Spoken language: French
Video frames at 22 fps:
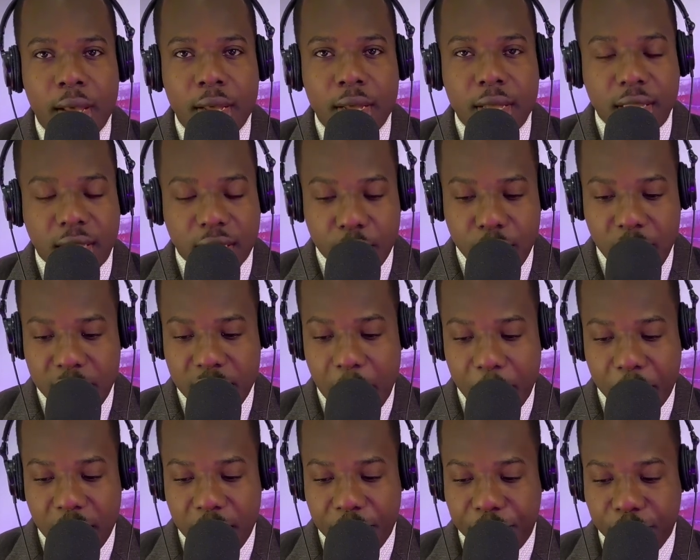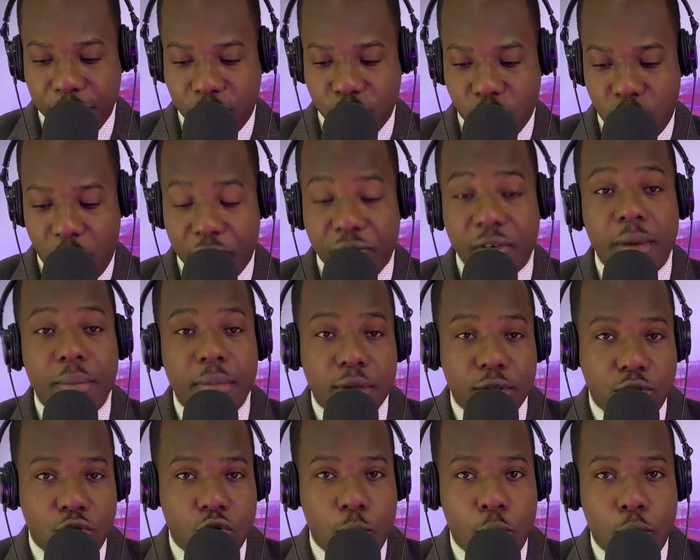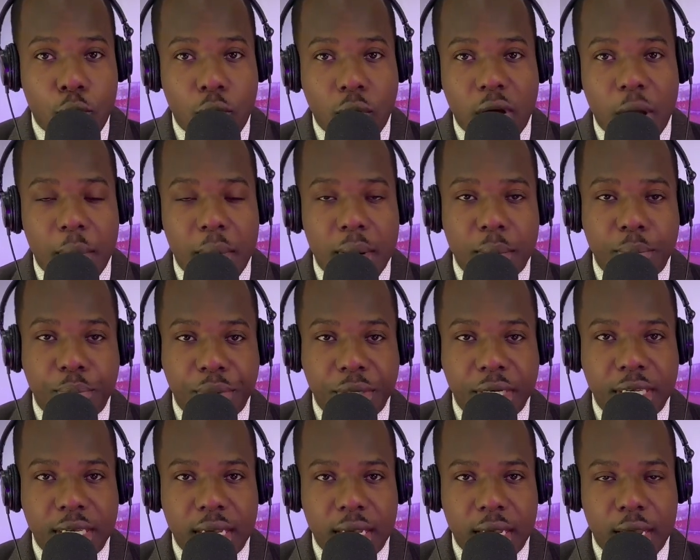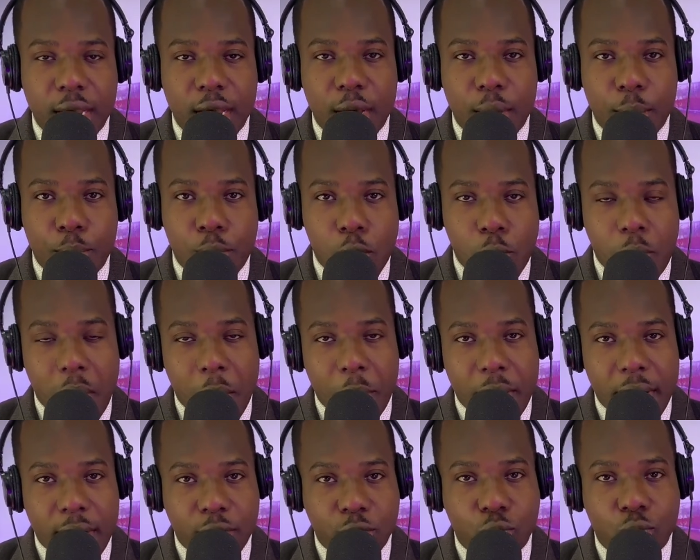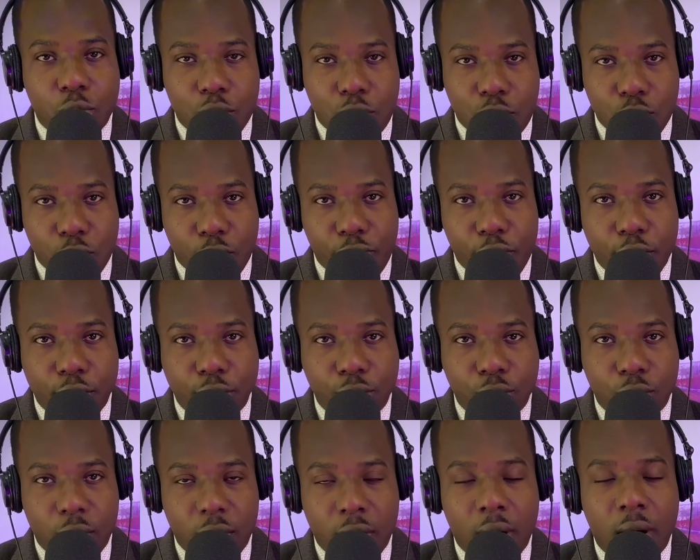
Zami, n'a invité à faire mes yeux pour nous capables de prier. Bon papa, nous, sauveur, nous.